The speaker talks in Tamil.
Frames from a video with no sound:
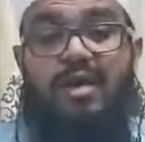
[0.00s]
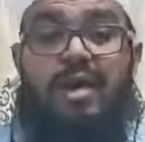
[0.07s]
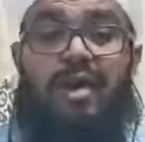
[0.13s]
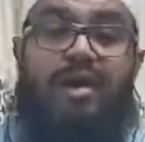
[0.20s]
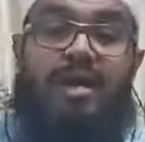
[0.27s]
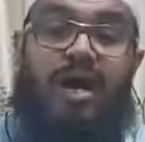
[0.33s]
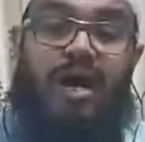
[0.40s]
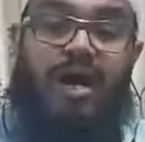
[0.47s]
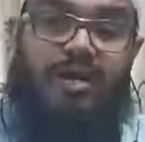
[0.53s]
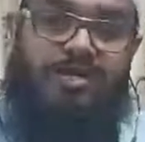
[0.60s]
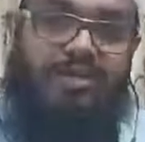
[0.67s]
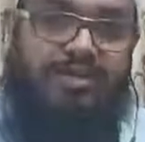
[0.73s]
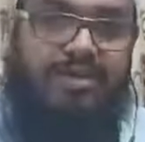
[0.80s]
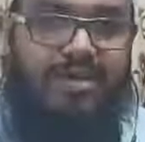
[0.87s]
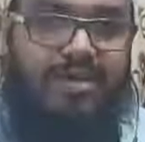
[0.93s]
ஏழு
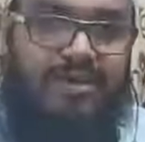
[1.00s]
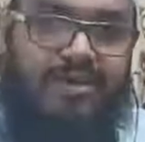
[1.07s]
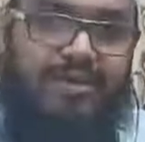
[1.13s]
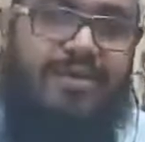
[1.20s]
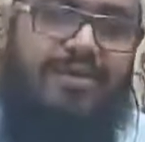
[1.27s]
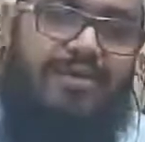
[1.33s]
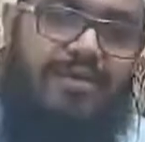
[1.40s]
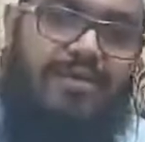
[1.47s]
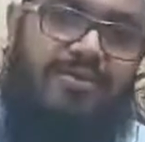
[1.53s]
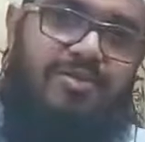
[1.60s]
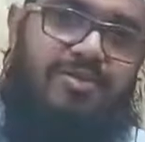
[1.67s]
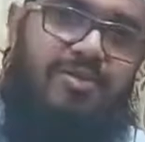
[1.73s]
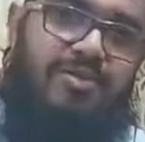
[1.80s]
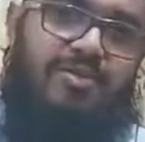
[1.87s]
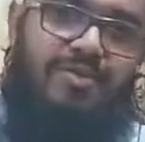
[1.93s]
ஆயத்துக்கள் இருக்கின்றன
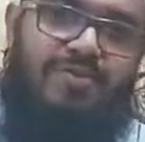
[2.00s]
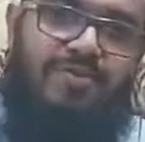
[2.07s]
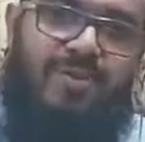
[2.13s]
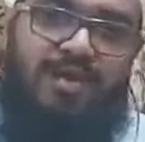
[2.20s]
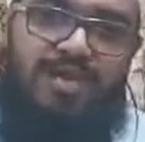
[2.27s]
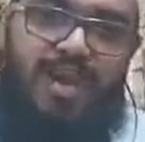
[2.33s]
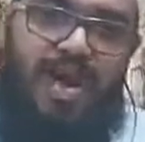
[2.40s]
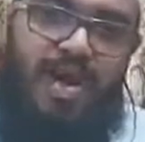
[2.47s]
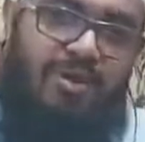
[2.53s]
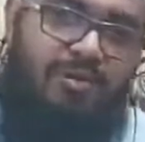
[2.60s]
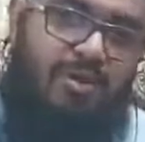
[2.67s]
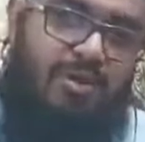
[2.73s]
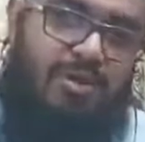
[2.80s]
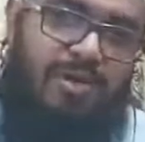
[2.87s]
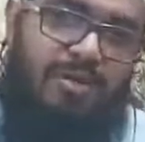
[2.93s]
சூரத்துல் ஃபாத்திஹாவை
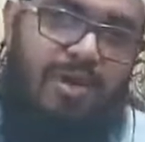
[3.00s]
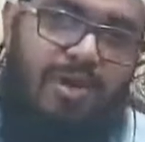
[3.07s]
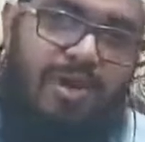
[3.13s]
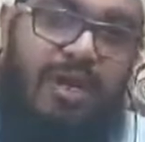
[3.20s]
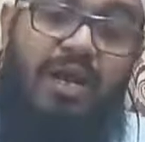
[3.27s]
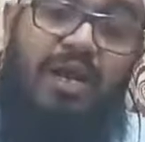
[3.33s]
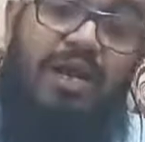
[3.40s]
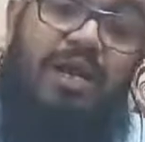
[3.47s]
பொறுத்தவரையில்